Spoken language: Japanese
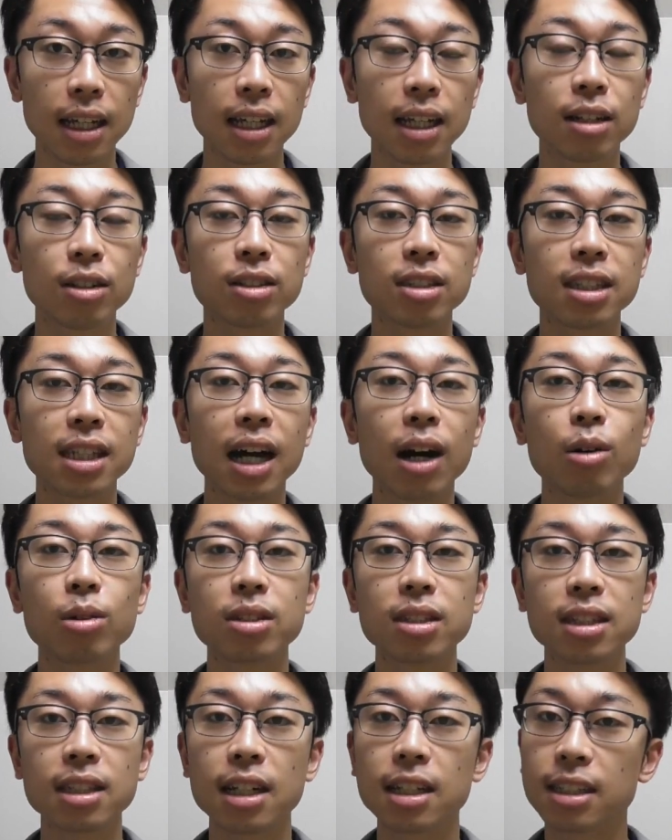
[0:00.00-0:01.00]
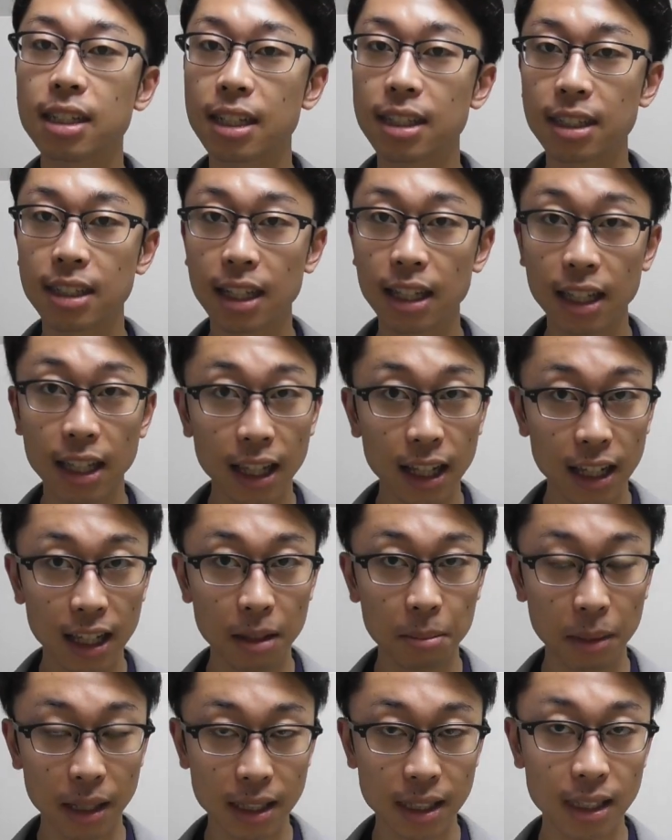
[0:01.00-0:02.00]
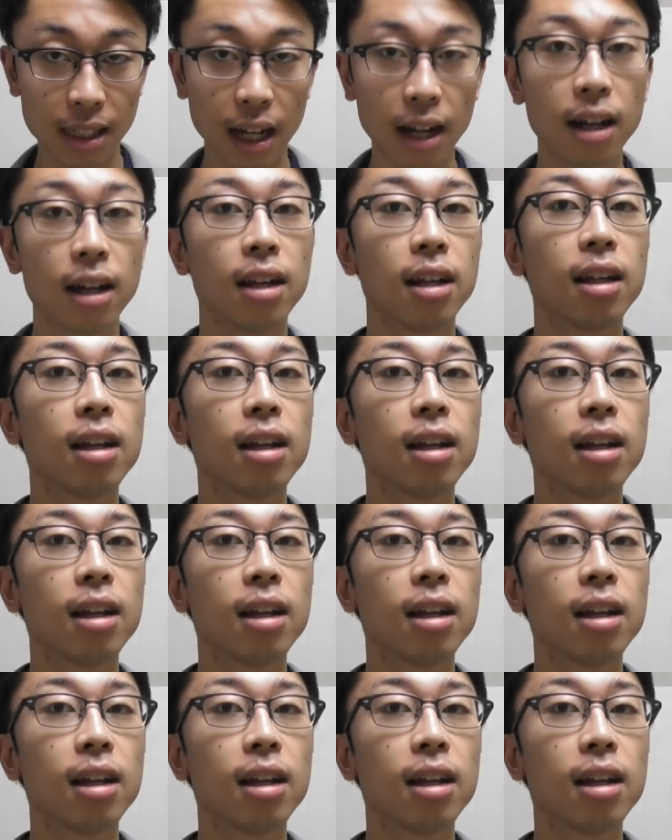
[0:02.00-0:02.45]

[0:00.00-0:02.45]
いくつかお伝えさせていただきました